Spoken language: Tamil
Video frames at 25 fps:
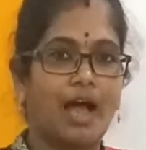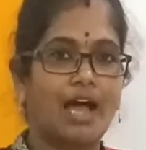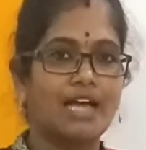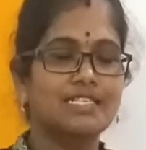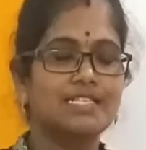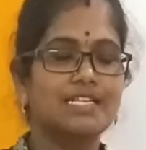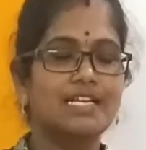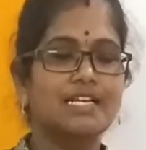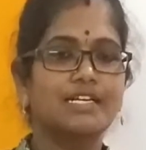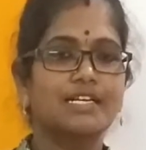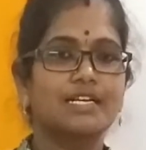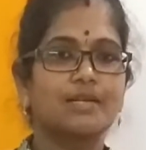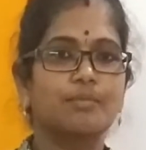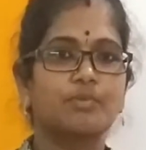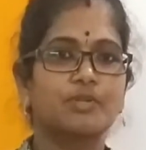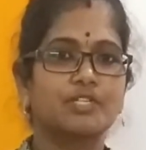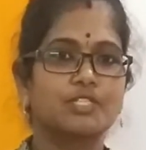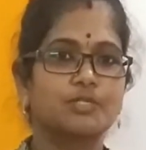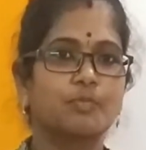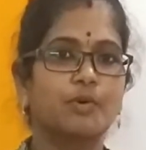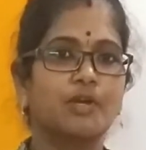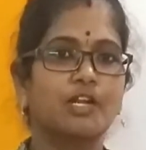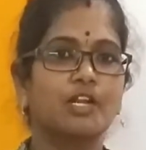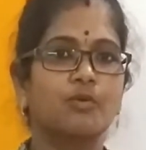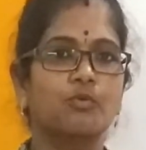ஆசலேட்டரை
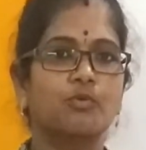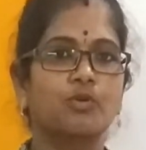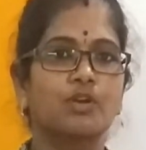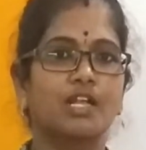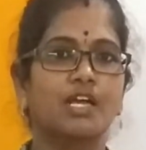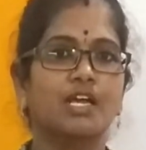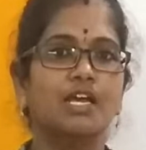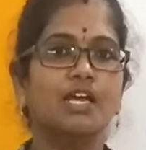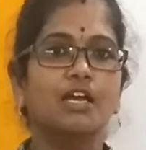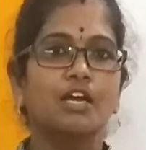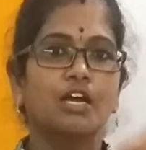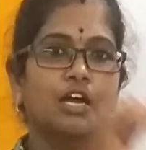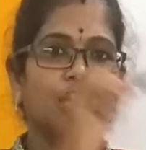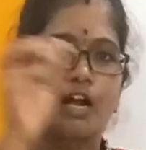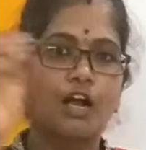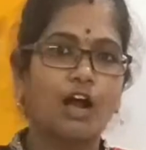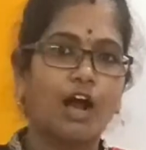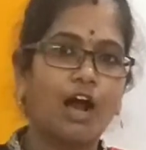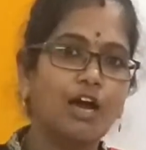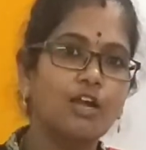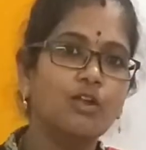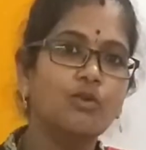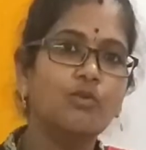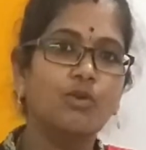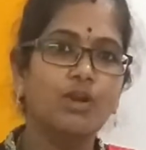ப்ரெஸ் பண்ண உடனே
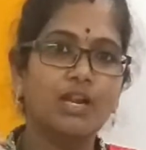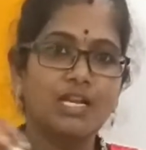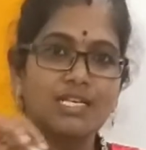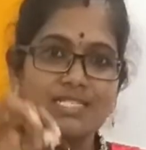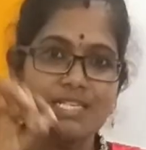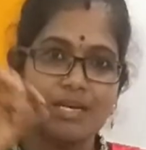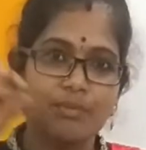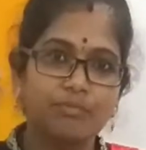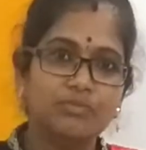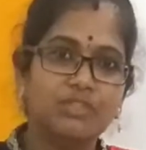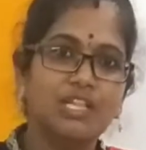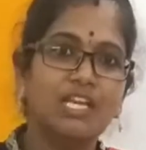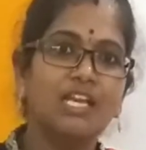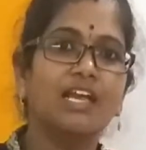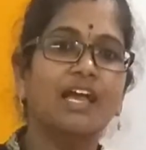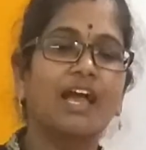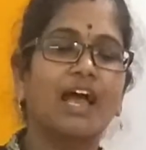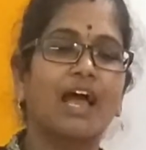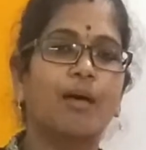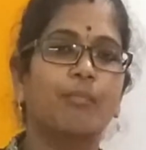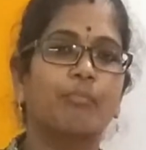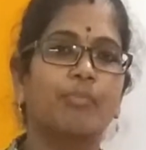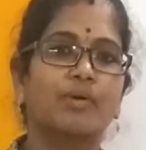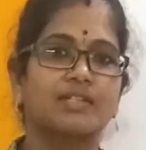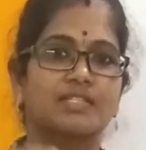காருக்குள்ளே சம்திங்
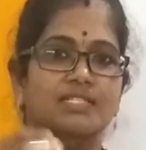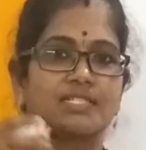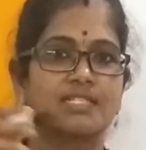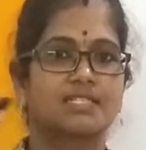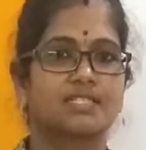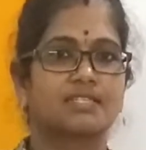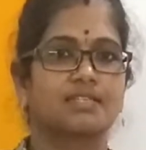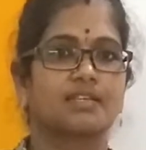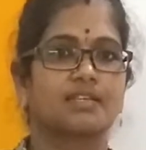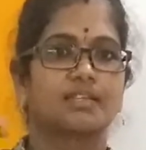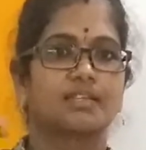ஹேப்பன்ஸ்